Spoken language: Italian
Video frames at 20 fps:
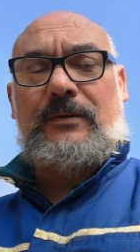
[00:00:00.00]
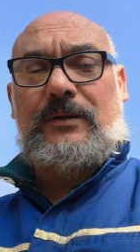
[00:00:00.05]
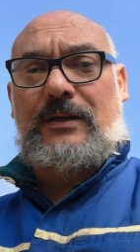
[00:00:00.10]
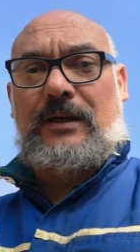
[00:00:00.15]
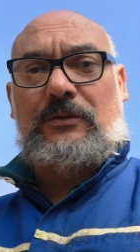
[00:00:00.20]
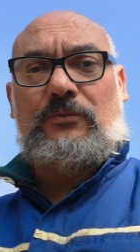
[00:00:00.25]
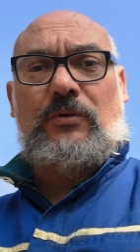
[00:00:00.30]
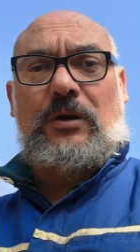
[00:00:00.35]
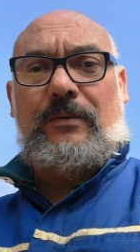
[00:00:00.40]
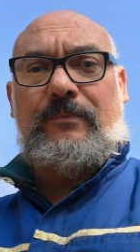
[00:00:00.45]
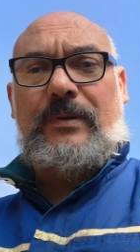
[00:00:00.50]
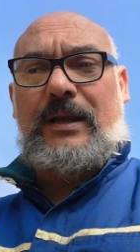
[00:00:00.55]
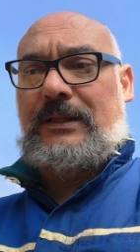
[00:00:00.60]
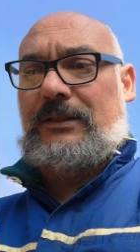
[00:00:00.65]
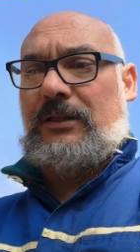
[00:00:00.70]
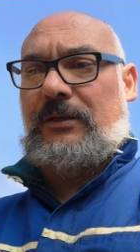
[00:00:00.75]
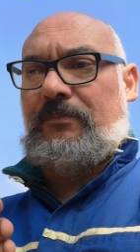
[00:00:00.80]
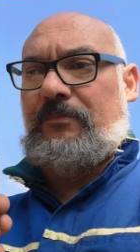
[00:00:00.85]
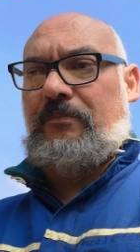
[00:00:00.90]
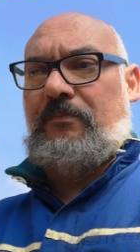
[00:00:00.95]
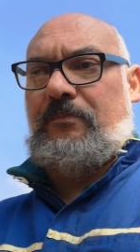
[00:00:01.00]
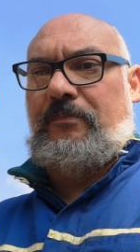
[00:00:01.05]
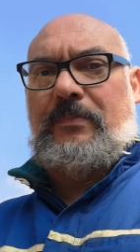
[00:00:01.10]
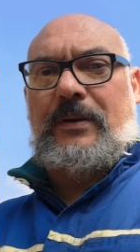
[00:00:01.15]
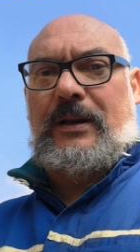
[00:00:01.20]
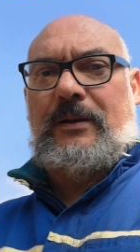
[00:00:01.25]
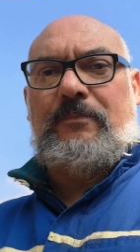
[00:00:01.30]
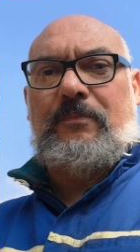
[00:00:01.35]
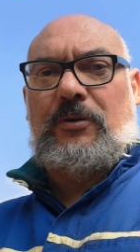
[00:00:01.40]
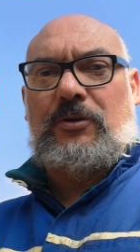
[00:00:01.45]
naturalmente,
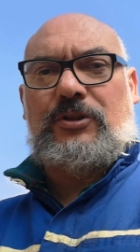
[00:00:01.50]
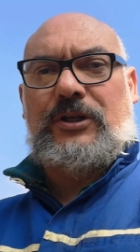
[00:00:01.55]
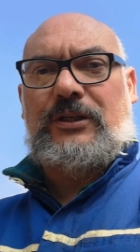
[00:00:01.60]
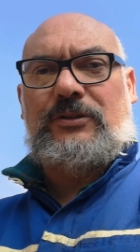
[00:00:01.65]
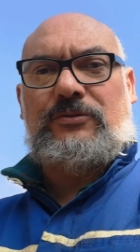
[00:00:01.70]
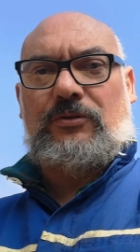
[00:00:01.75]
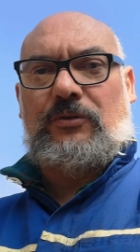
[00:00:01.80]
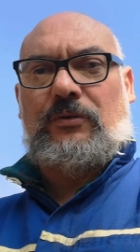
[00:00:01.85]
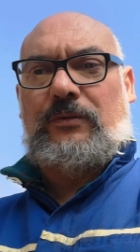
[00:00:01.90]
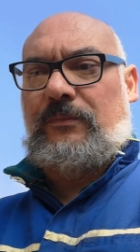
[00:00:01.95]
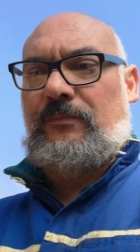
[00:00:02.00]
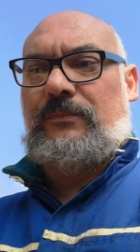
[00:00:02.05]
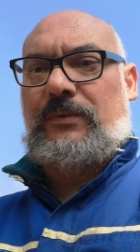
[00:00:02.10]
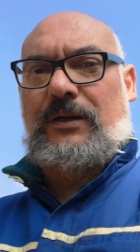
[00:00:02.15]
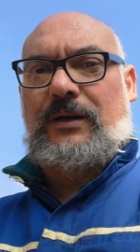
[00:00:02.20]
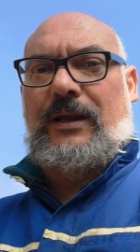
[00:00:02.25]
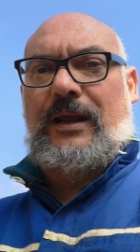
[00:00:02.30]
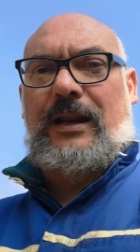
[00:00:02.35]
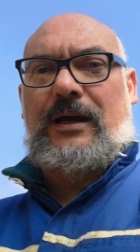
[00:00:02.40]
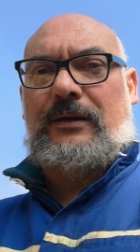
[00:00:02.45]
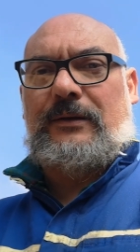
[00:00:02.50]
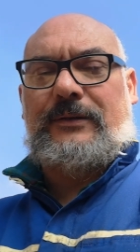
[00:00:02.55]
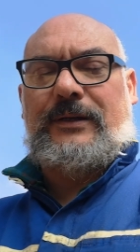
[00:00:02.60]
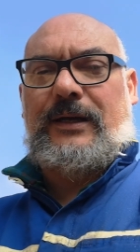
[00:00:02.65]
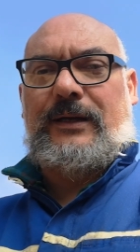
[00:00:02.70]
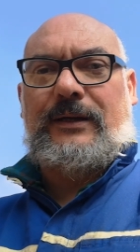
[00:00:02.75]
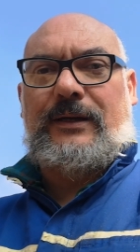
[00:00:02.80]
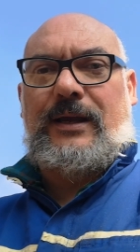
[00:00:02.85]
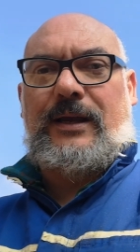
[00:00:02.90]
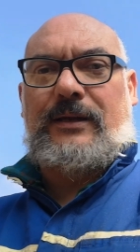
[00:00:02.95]
per il processo che la,
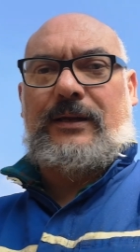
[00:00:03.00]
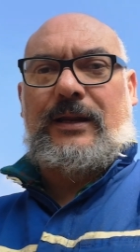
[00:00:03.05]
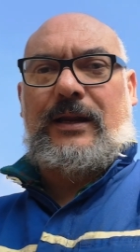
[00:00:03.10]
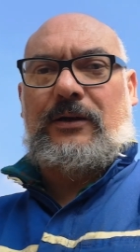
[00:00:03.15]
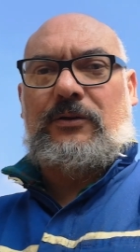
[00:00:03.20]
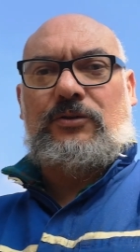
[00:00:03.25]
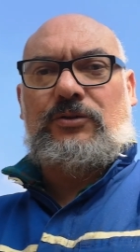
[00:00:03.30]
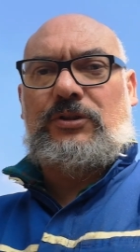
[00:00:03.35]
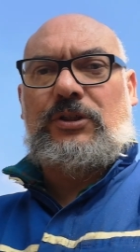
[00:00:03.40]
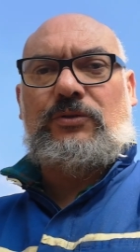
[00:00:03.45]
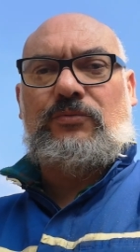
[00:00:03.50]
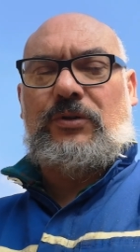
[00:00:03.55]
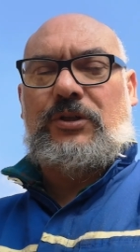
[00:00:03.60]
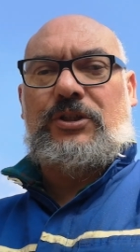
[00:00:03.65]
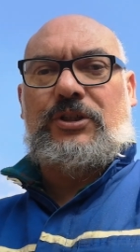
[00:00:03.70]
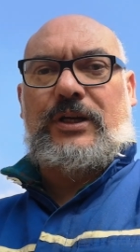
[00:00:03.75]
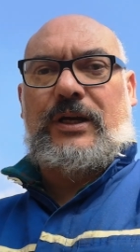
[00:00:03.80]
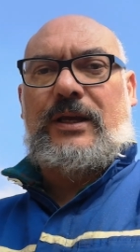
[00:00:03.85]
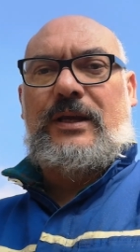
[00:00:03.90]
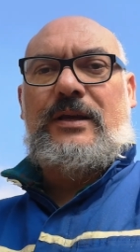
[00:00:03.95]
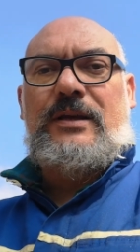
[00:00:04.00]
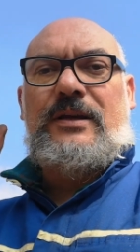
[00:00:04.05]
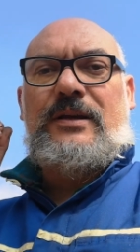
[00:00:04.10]
che, che, che la costituisce,